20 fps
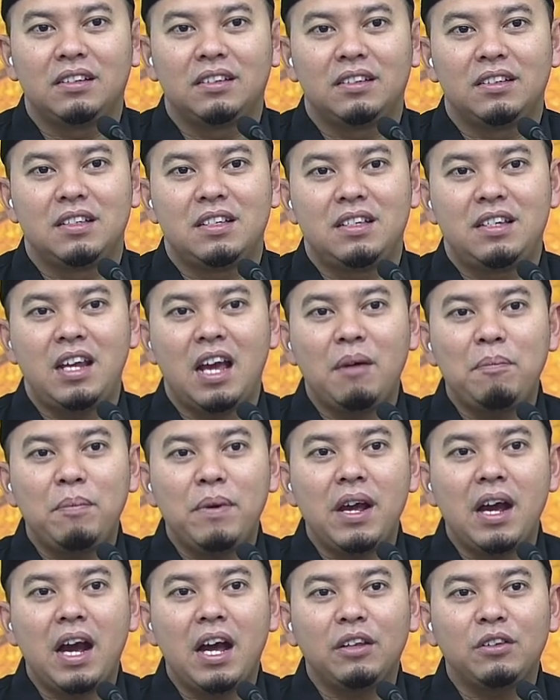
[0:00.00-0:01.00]
Siapa
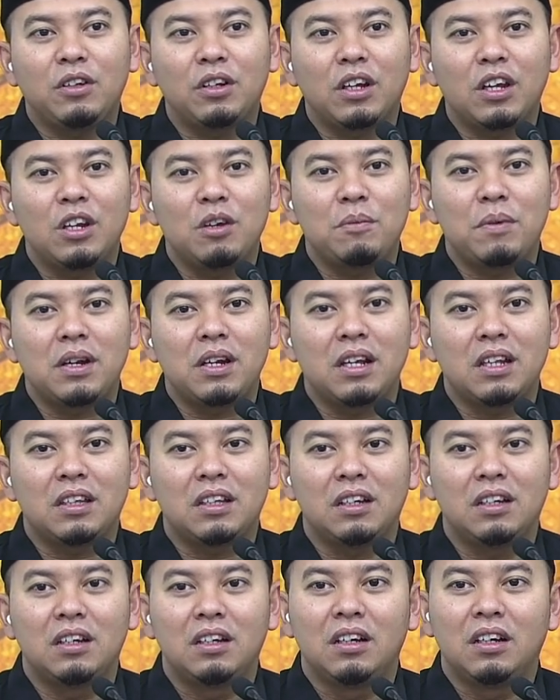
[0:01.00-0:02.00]
yang ngatur kehidupan
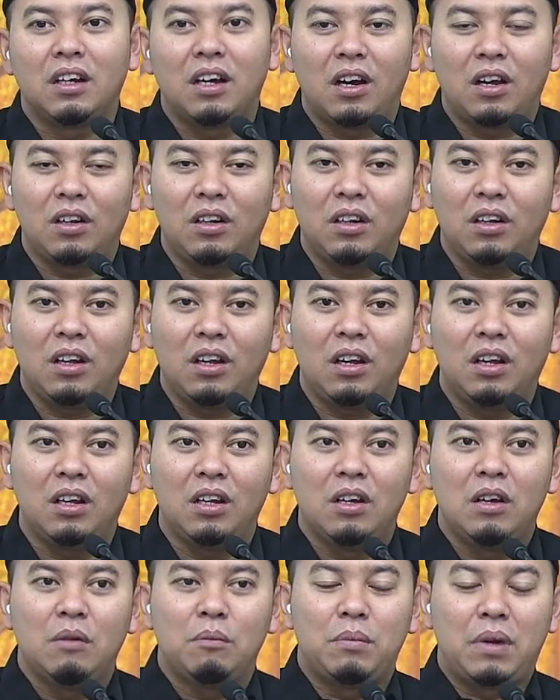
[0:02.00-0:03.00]
kita? Allah.
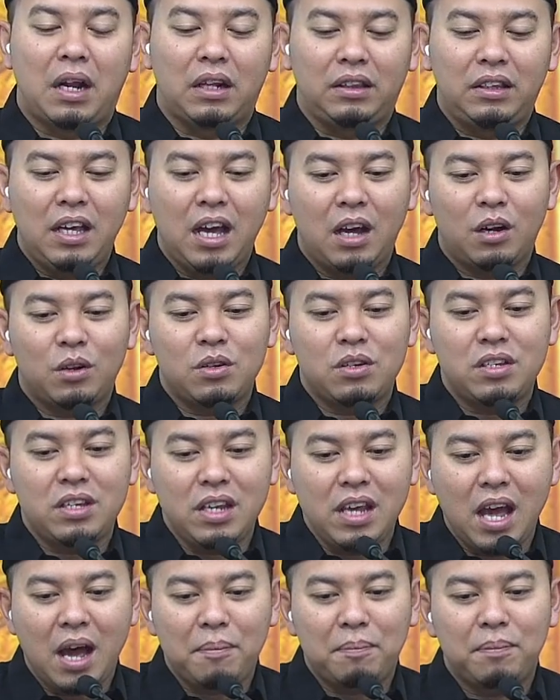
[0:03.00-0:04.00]
Berarti harus
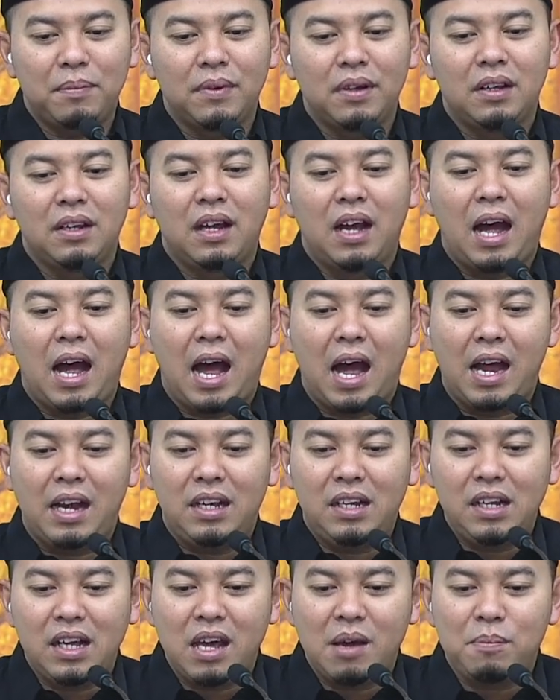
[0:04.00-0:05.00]
siap
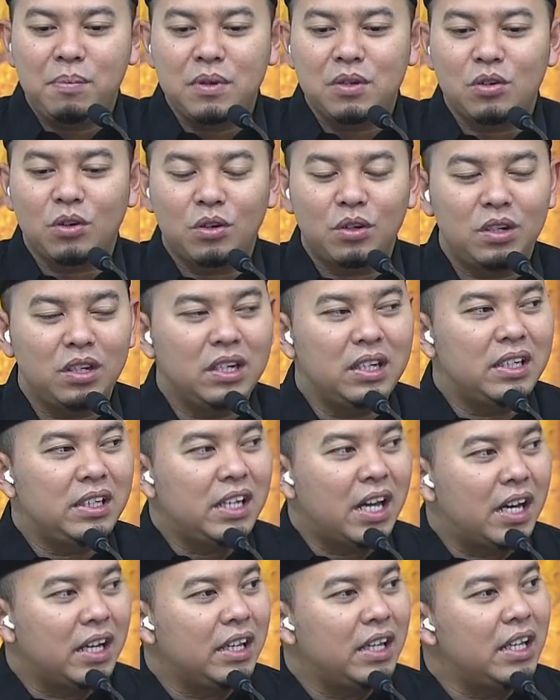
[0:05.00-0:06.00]
ada episode
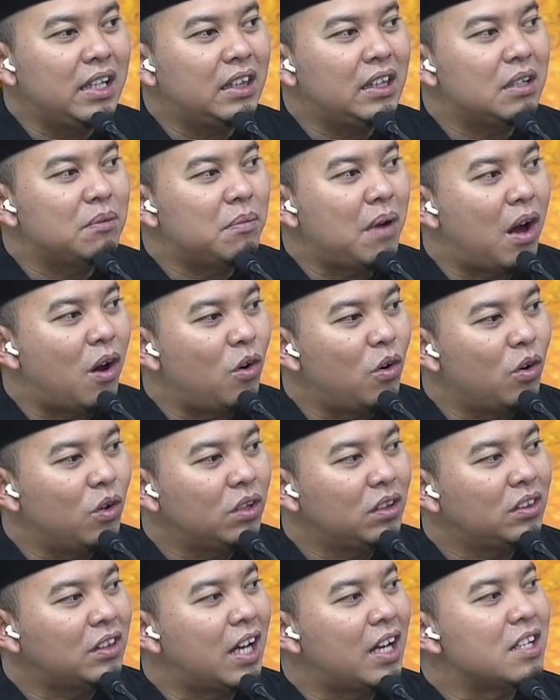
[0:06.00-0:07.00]
yang kita mau
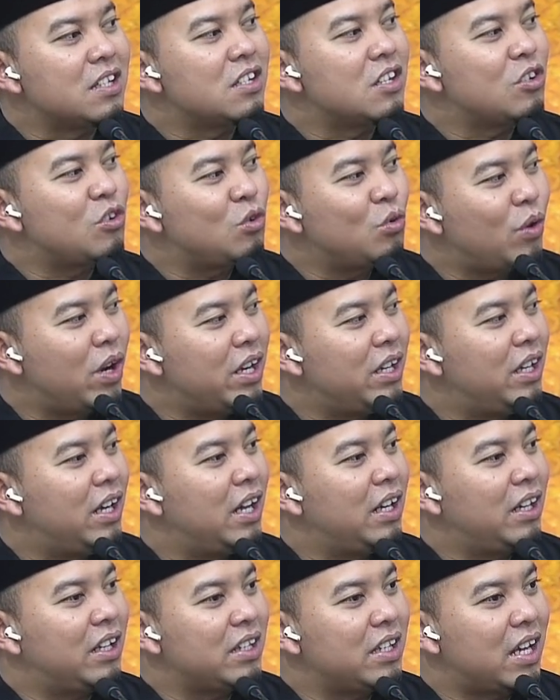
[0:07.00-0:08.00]
tak sesuai
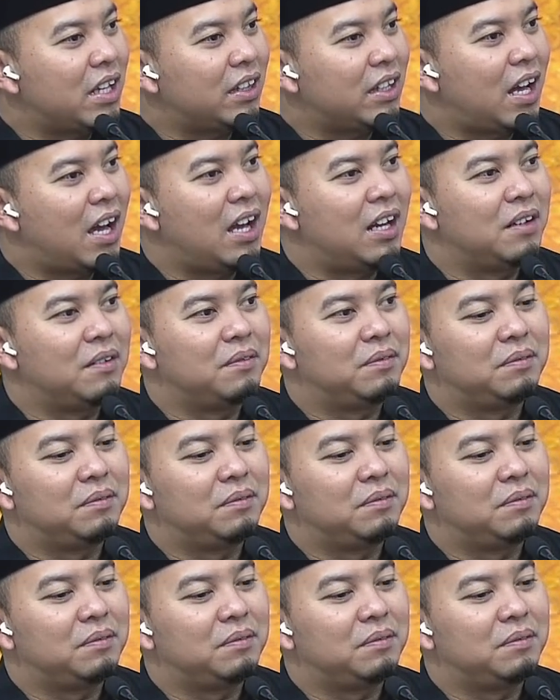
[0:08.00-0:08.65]
dengan kenyataan.